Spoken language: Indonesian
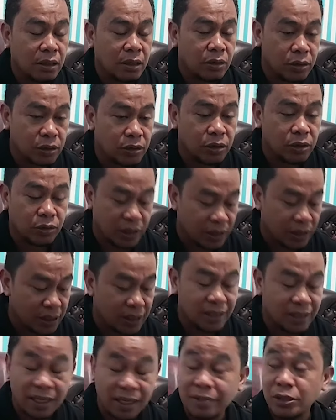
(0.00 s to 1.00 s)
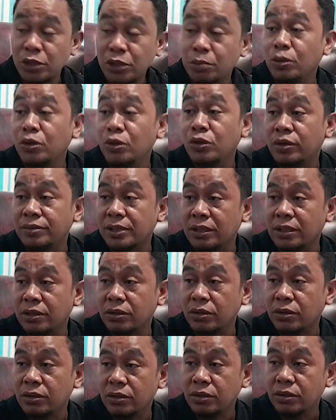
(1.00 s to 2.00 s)
ya konsekuensinya saya harus
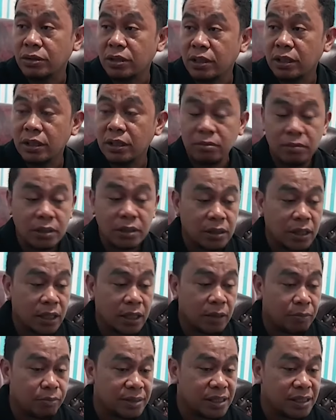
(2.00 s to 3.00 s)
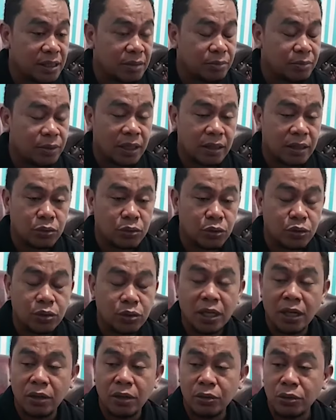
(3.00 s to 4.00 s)
mundur gitu. Ini menjadi prinsip yang
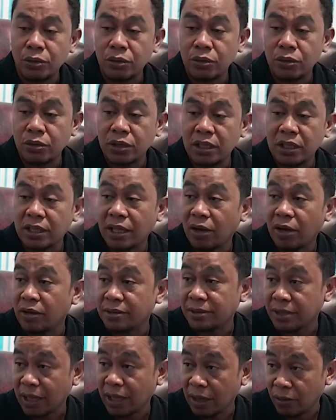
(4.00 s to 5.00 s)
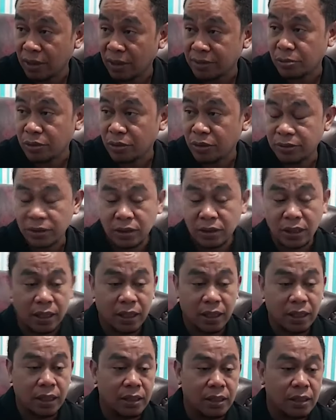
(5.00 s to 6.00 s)
susah untuk ditawar-tawar
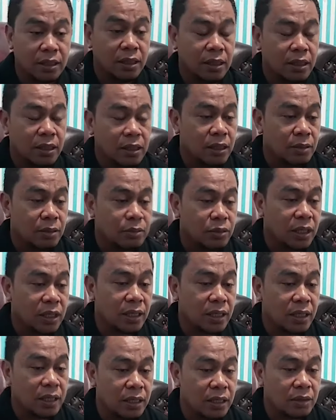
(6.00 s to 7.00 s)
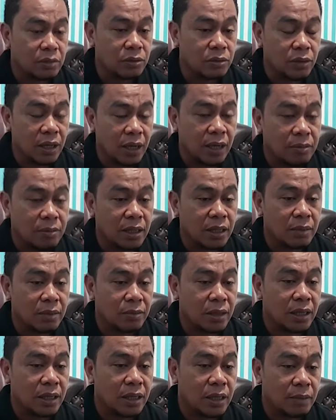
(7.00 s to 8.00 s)
menurut saya. Kemudian yang
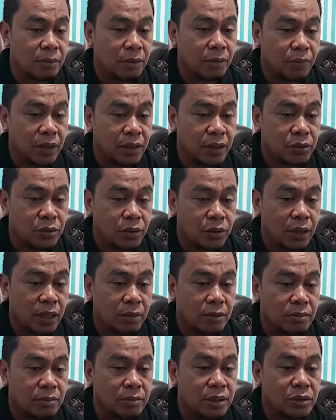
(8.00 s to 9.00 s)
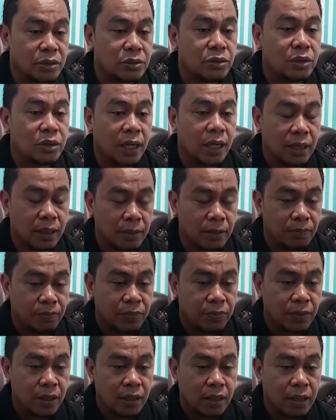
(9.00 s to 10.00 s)
kedua, bagaimana DPP juga memasukkan